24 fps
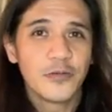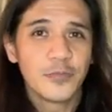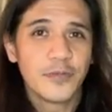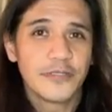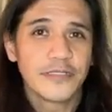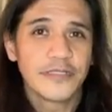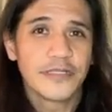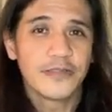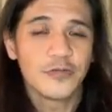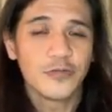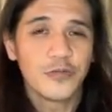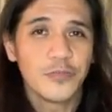pa
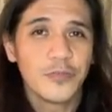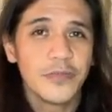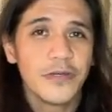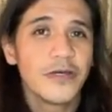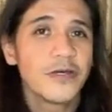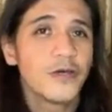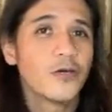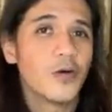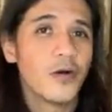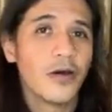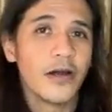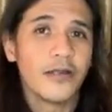sa tubig
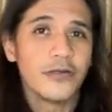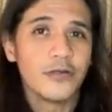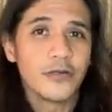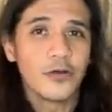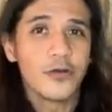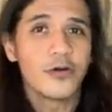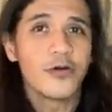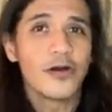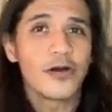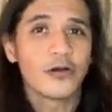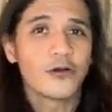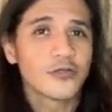kung
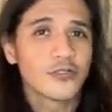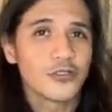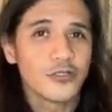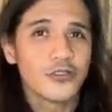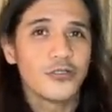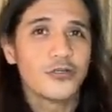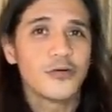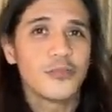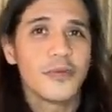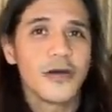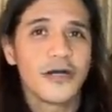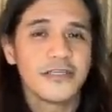ano ang gusto
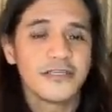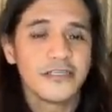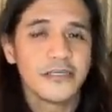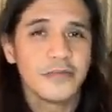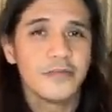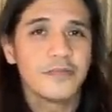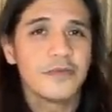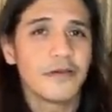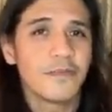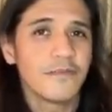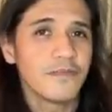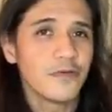nyong ma-achieve
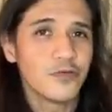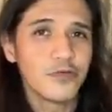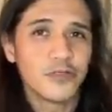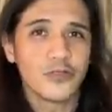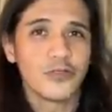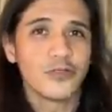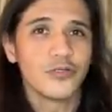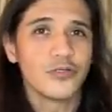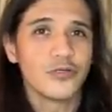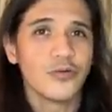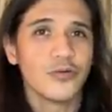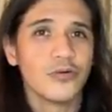sa
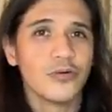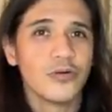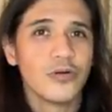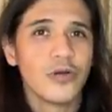future nyo.